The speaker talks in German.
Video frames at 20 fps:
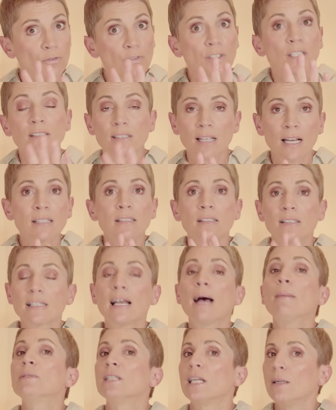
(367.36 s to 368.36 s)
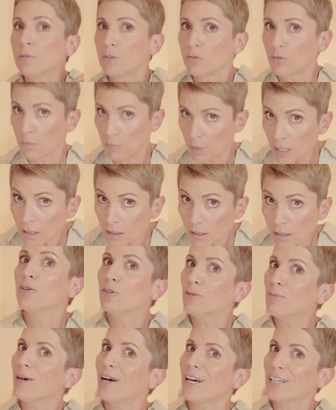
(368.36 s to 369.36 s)
und wie gesagt, gesagt, es gab selbst für mich
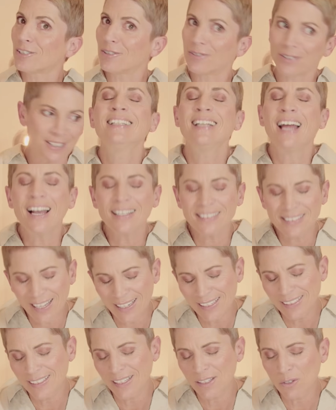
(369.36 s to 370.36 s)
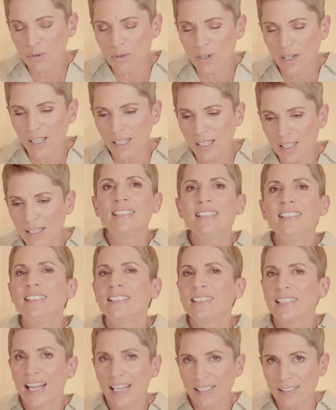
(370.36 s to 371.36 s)
Überraschungen. Nachteil in der Drogerie,
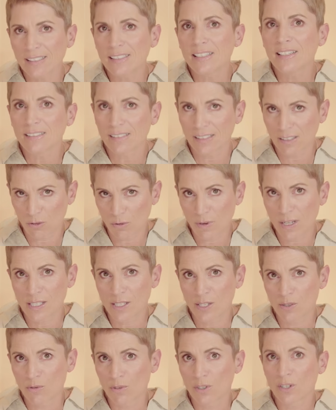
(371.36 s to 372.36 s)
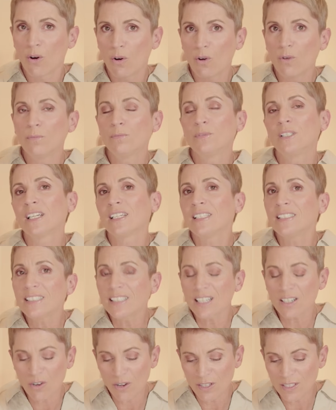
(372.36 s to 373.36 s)
die Testing-Situation, um die
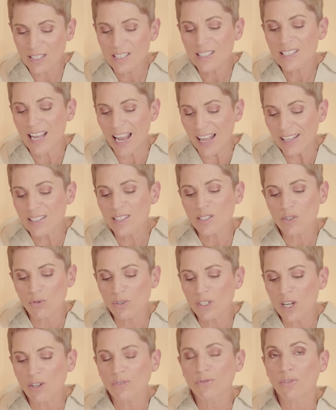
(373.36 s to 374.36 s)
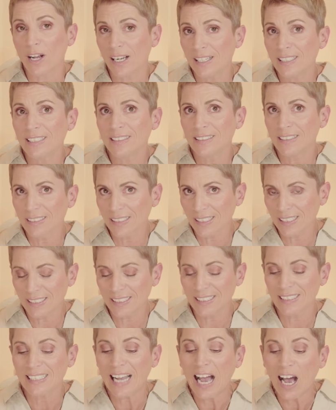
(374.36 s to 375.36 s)
richtige Konsistenz und auch vor allen Dingen den
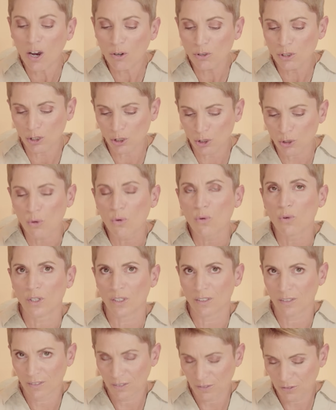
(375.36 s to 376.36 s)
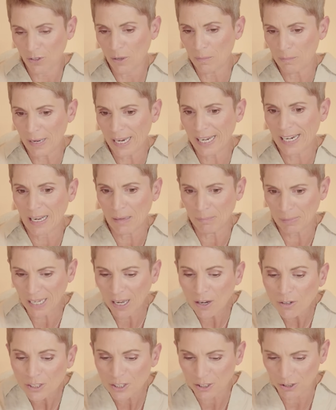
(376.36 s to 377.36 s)
richtigen Hautton vom Make-up
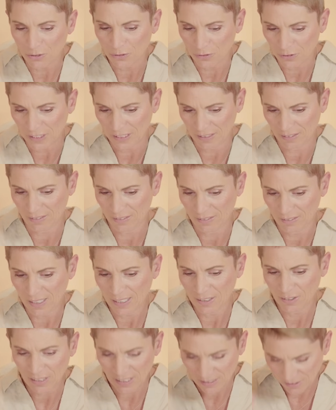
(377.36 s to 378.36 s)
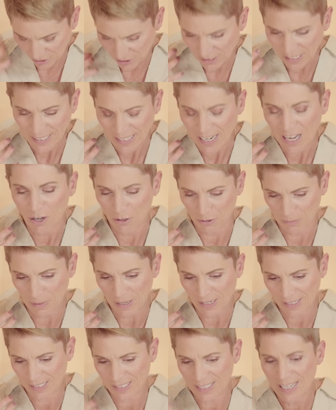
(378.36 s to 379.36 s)
rauszufinden, also der zu deiner Haut
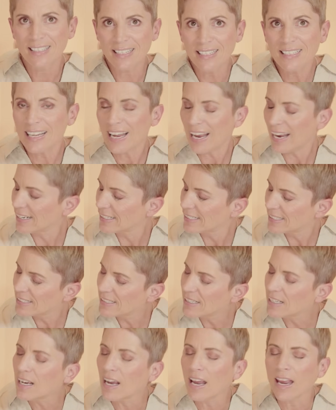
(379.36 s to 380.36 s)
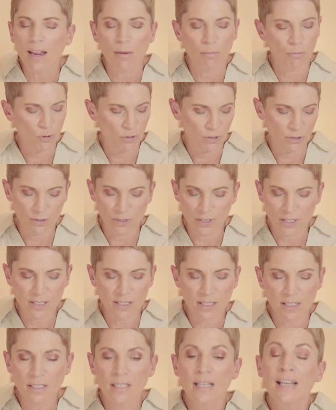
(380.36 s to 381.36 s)
passt, sind extrem
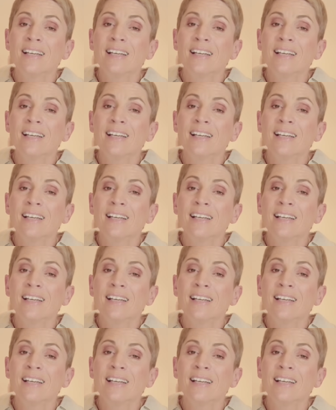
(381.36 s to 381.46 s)
ungünstig.